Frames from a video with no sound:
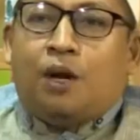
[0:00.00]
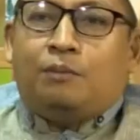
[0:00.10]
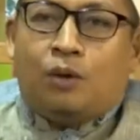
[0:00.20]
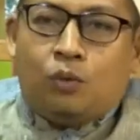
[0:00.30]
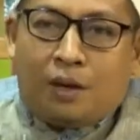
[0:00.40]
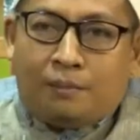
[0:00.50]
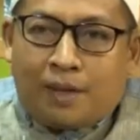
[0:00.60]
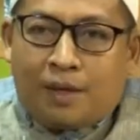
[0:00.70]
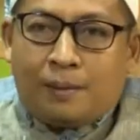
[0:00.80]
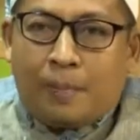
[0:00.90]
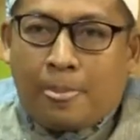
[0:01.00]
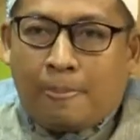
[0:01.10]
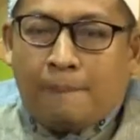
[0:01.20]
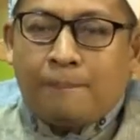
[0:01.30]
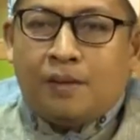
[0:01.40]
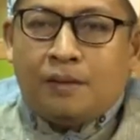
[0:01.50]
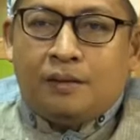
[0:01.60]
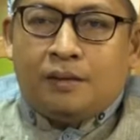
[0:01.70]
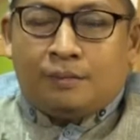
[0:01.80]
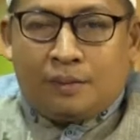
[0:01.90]
ulama-ulama
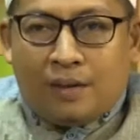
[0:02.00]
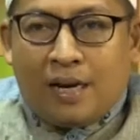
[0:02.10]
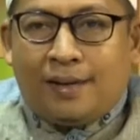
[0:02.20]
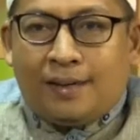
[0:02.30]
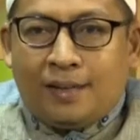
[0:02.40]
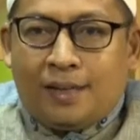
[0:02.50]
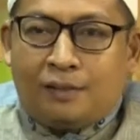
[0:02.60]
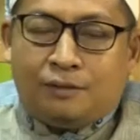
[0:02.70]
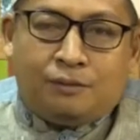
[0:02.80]
memang ada yang